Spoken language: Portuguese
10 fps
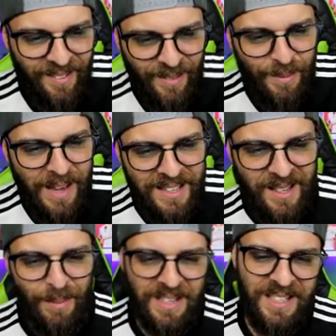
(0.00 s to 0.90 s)
O
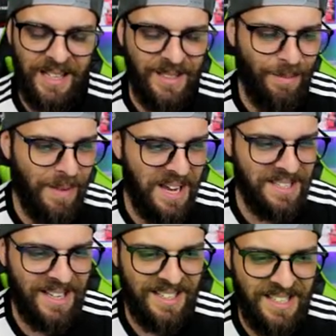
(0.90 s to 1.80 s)
Messi é embaçado
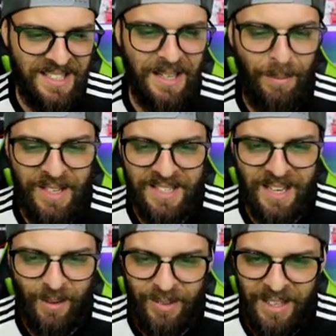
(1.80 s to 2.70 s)
demais, cara. Esses dribles
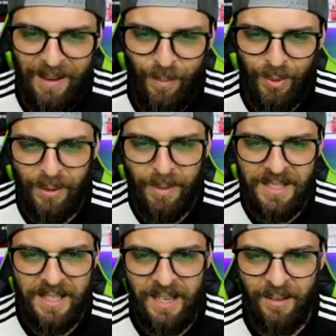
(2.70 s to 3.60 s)
seco dele é muito
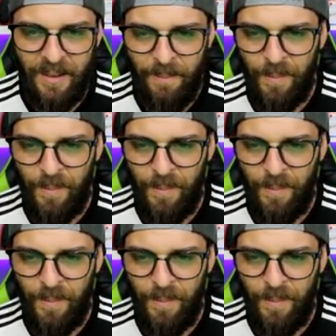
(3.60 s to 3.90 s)
embaçado.